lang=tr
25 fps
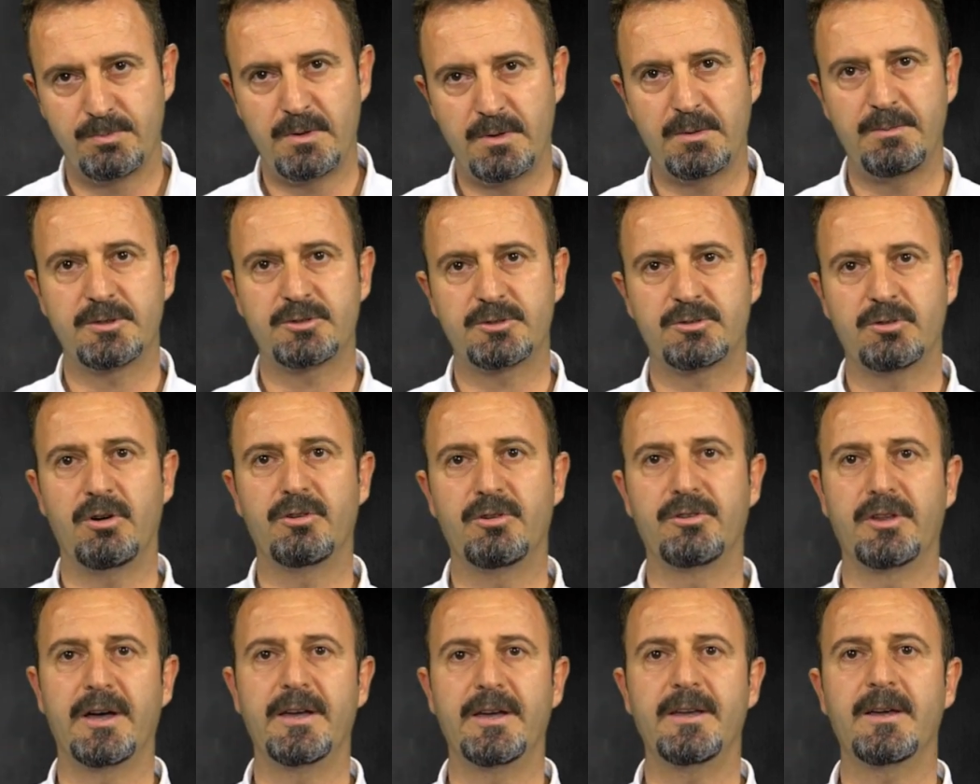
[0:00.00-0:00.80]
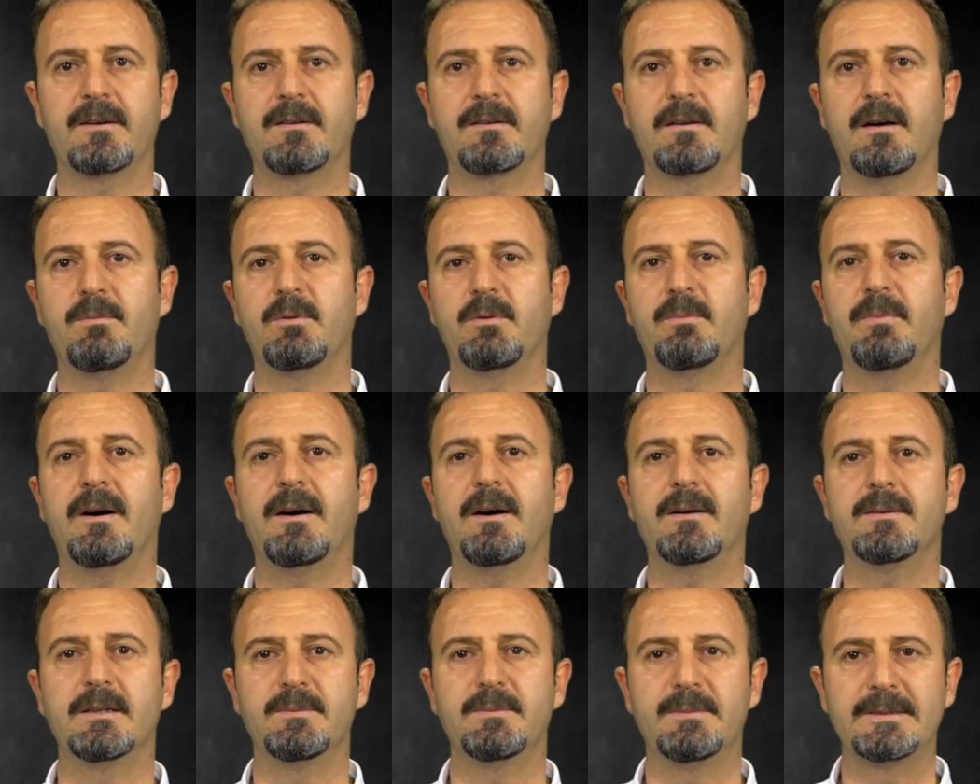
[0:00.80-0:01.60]
Babası ona ayakkabı
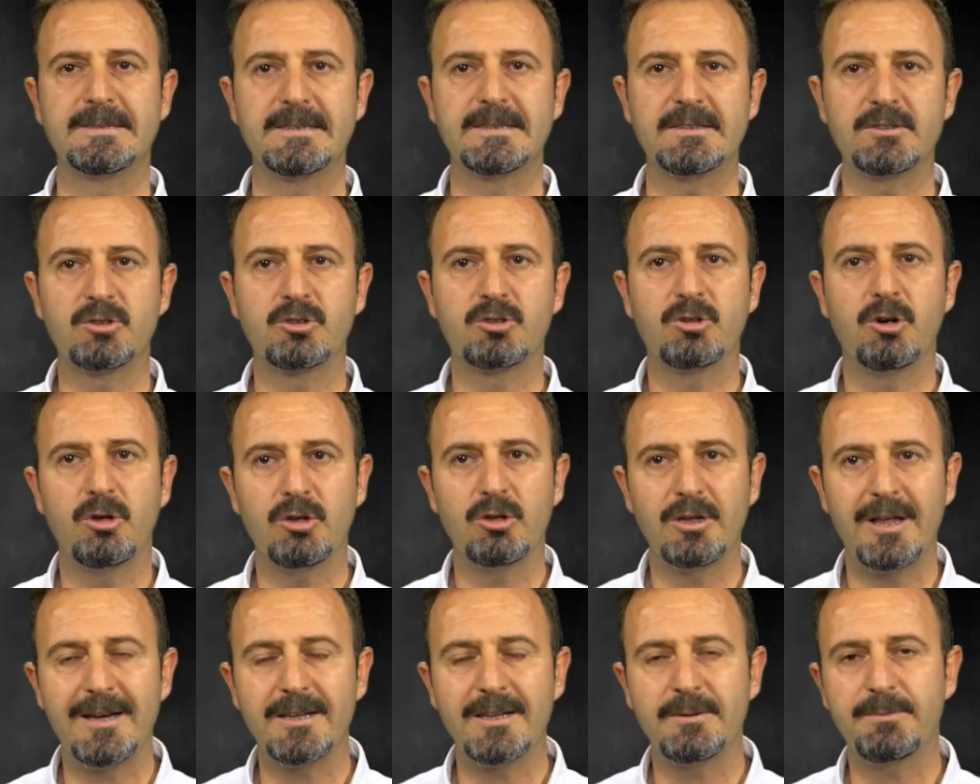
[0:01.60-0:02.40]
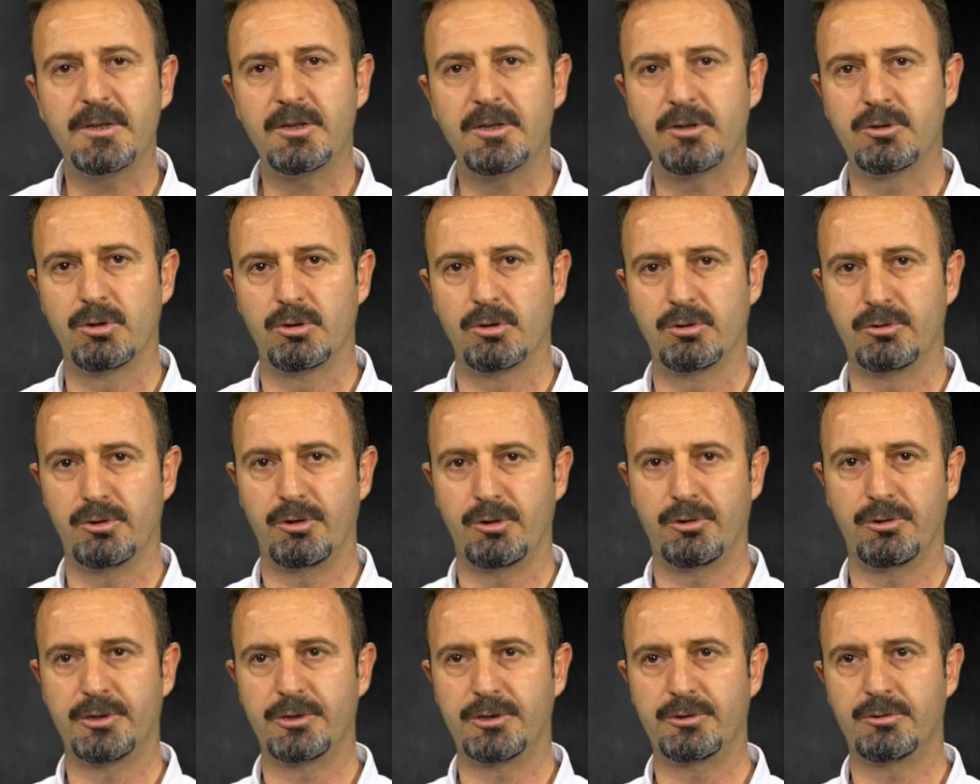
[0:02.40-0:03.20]
bağlamanın kolay bir yolunu
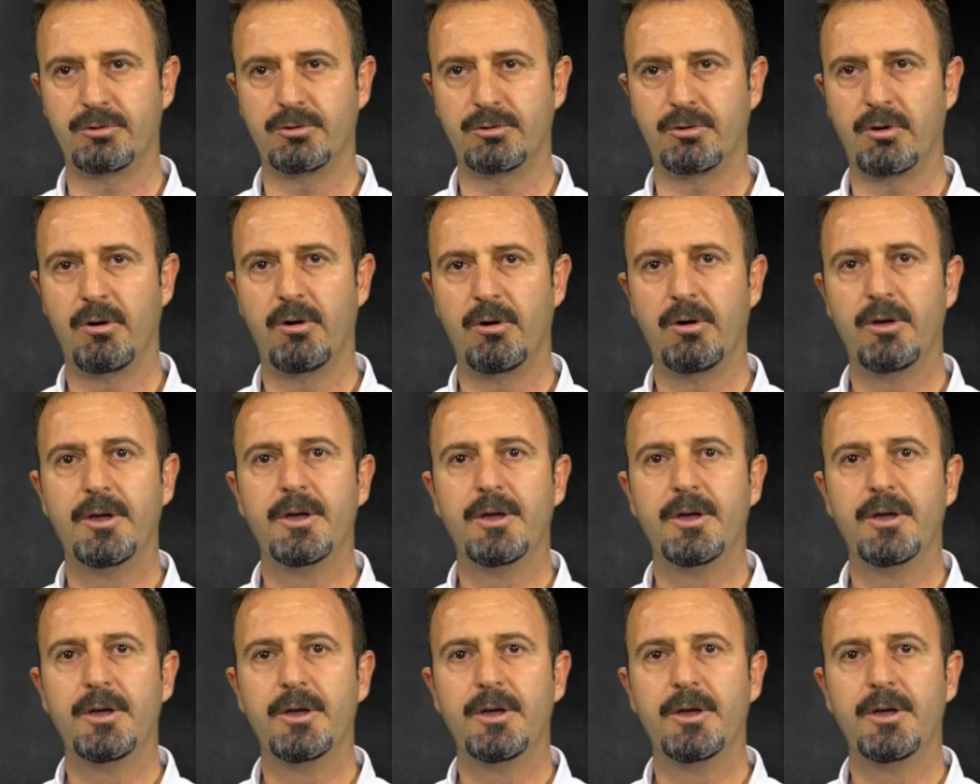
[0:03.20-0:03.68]
öğretiyor.